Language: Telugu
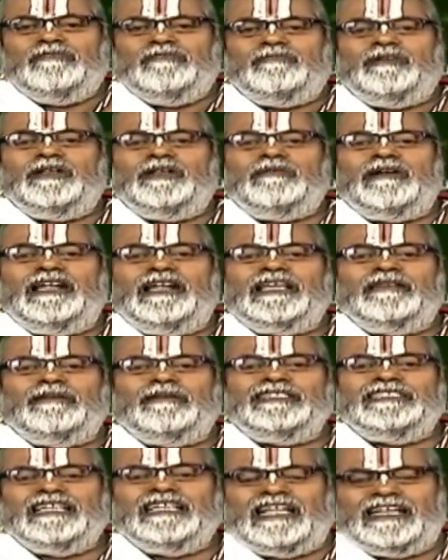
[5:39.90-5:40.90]
పెరుమాళికి
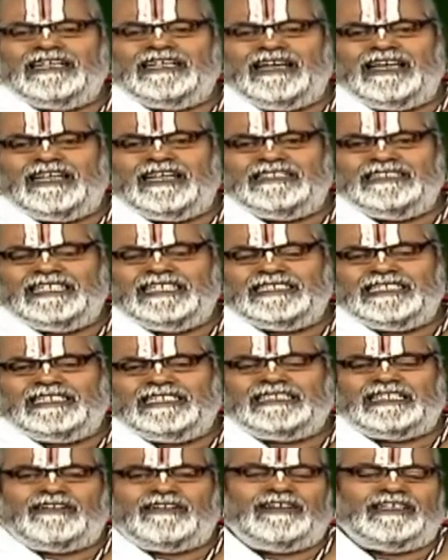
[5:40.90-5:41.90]
మంచి అలంకారం
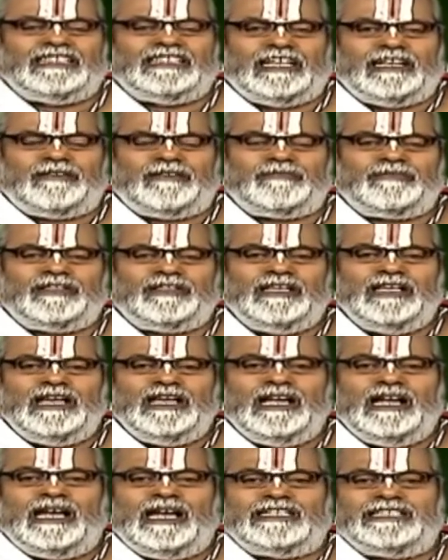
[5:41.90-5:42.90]
చేసిన తర్వాత
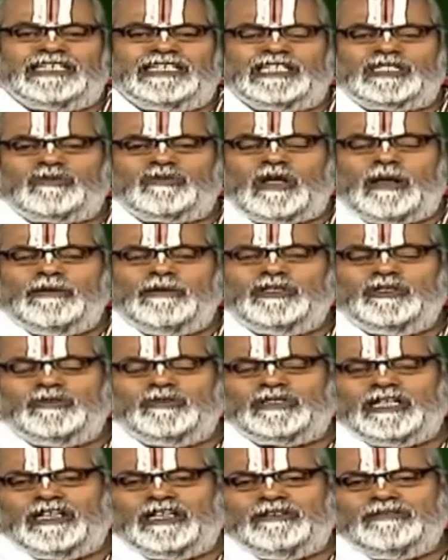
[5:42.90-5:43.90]
అర్చకస్వామిని
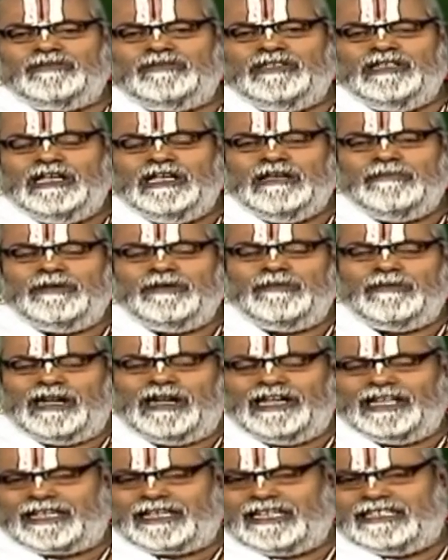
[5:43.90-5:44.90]
చూపుతారు
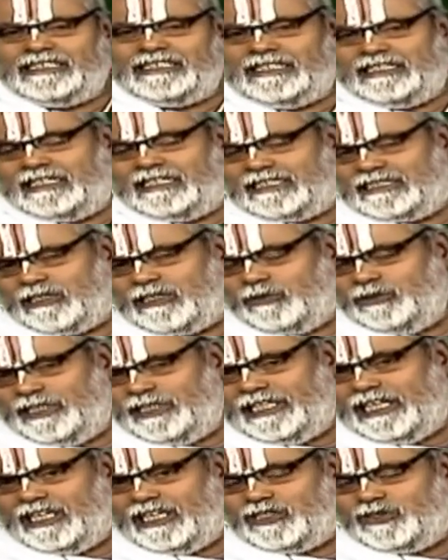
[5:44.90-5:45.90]
పెరుమాళి
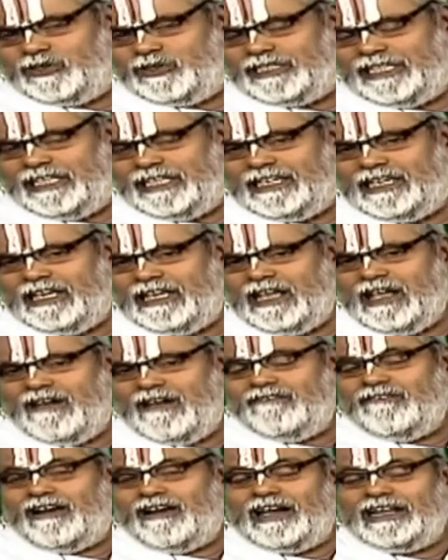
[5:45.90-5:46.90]
సౌందర్యాన్ని చూసి
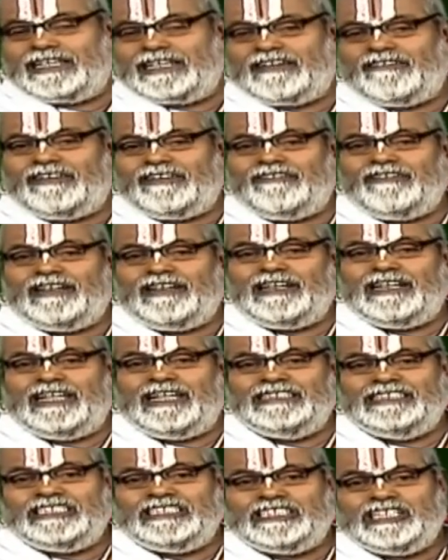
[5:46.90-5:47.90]
వారికి ఎవరి వలన
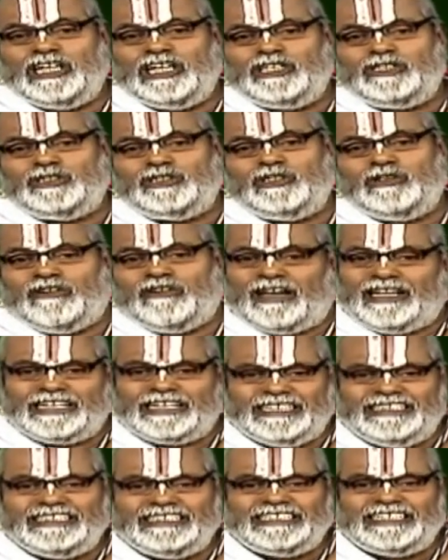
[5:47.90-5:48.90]
దృష్టి కలుగుతుందో
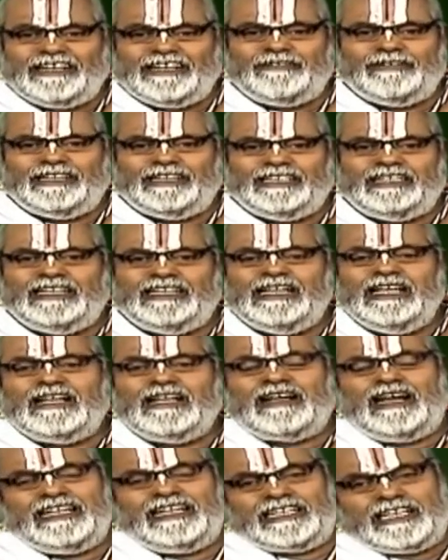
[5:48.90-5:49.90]
వారికి దృష్టి ఏమిటి
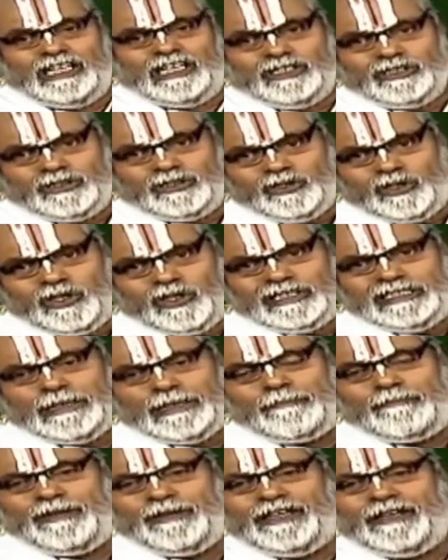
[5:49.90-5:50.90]
కానీ కలుగుతుందో అని
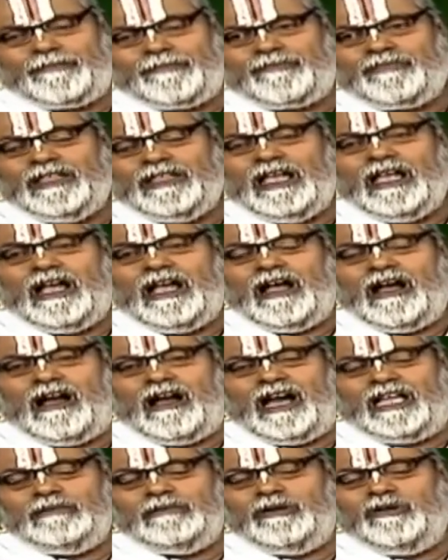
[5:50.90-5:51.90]
చెప్పి ఆ
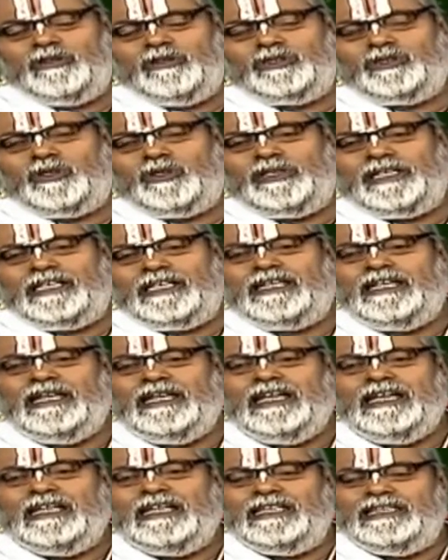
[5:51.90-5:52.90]
అనుభవంతో
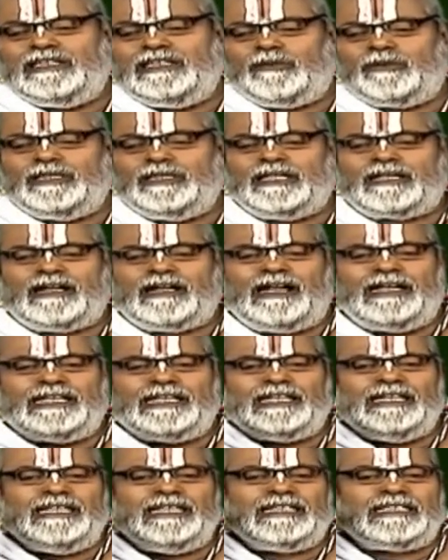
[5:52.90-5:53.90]
ఇంత వద్ద
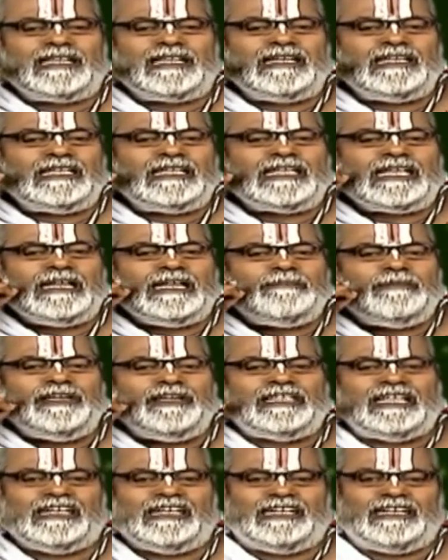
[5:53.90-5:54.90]
కాటికిని తన ఇక్కడ
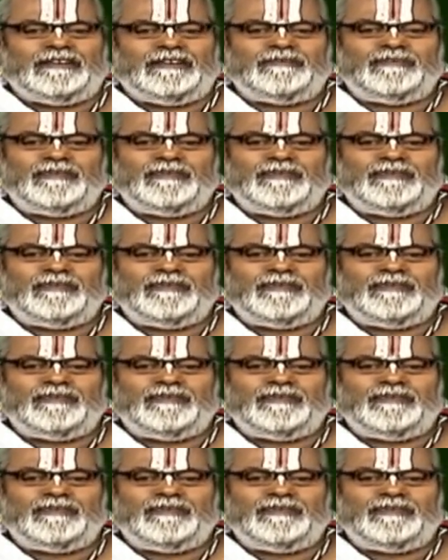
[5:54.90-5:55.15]
పెడతారట